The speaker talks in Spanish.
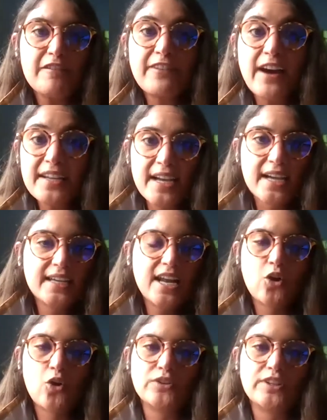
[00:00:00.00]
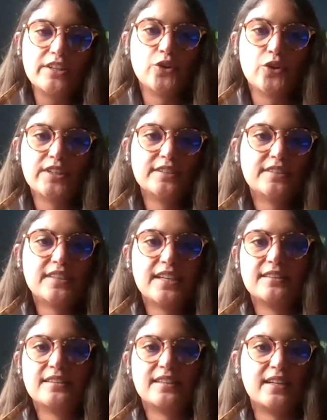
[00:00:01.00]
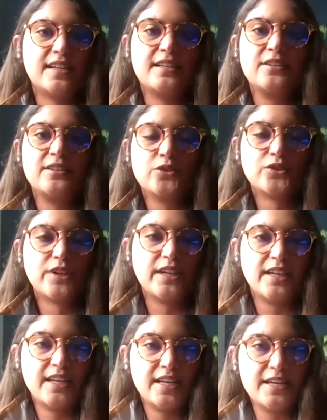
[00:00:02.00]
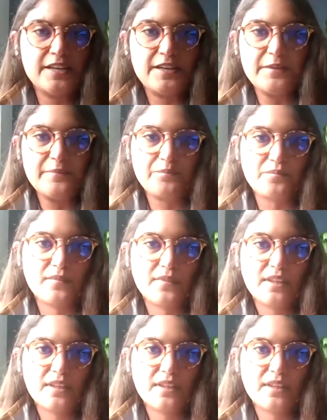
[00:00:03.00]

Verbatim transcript: fallas en las conexiones entre, no sé, eh,